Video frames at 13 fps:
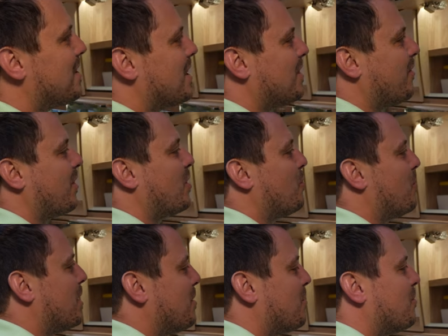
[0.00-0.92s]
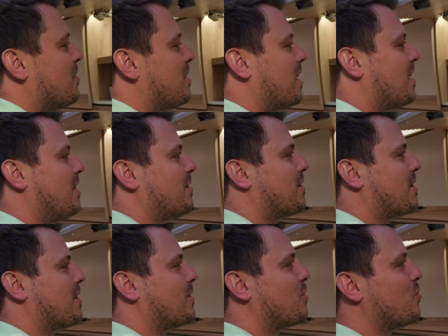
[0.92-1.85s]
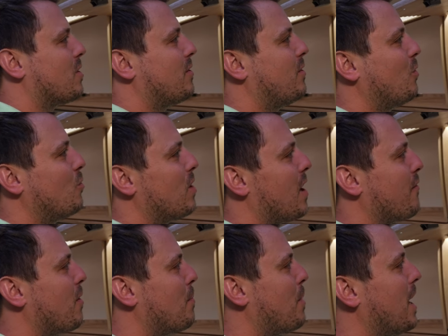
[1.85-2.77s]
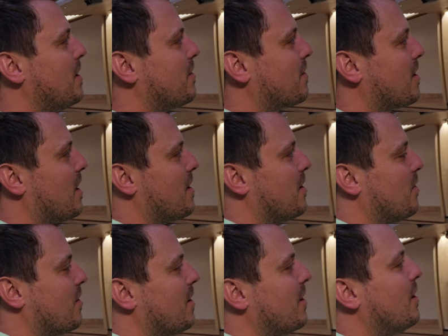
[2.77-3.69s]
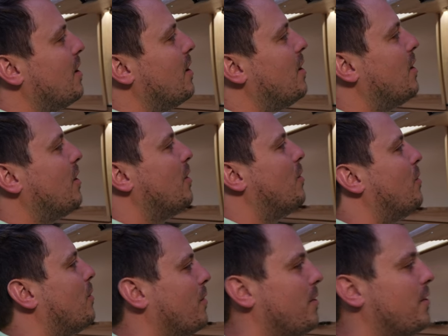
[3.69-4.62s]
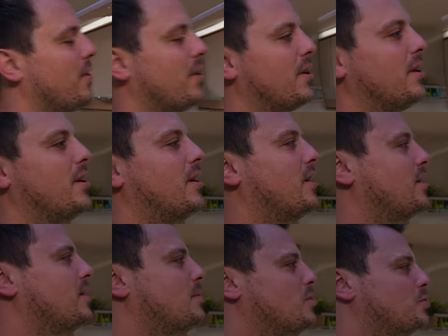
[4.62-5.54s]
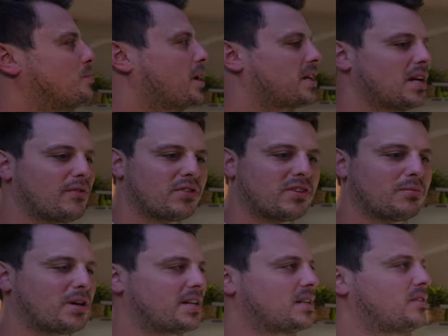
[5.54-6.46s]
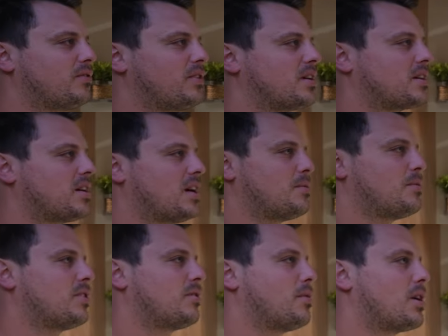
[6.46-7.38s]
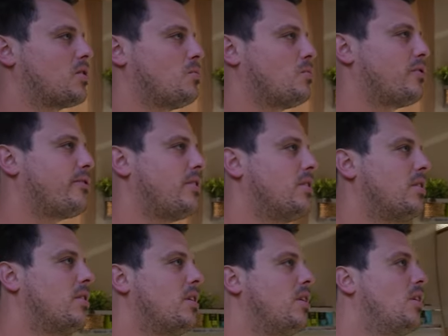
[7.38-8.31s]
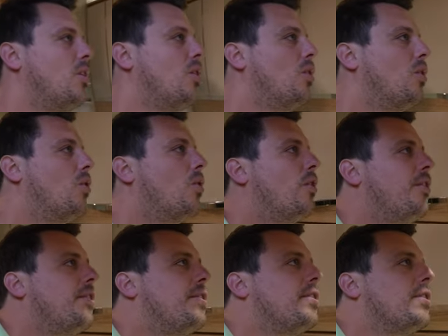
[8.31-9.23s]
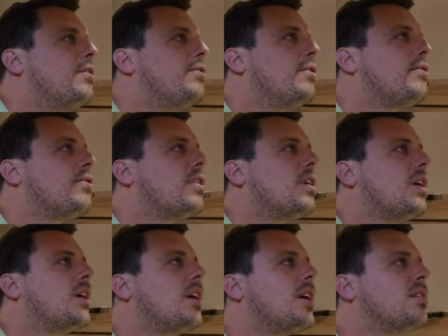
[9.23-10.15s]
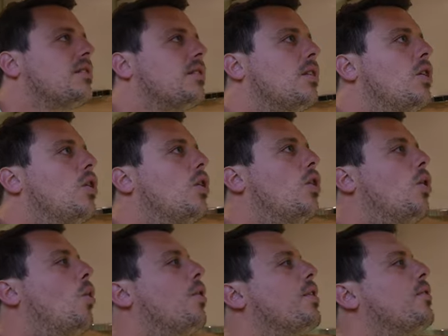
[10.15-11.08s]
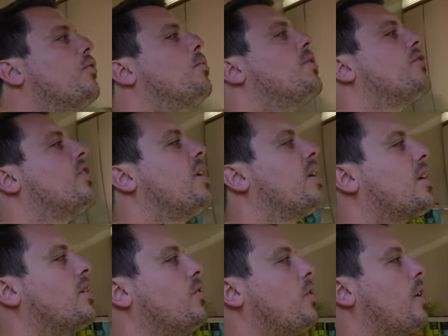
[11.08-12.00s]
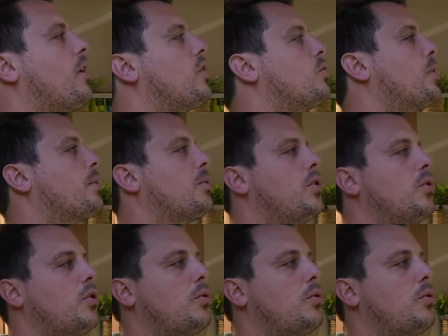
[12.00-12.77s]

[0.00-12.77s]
Herzfrequenz und daher ist es ganz gut, dass der Router einfach beides kann. Und ja, dementsprechend haben wir zwei Netzwerke, einmal 2,4 und 5 Gigahertz. Und ich würde mal sagen, Johanna, schwenk mal hier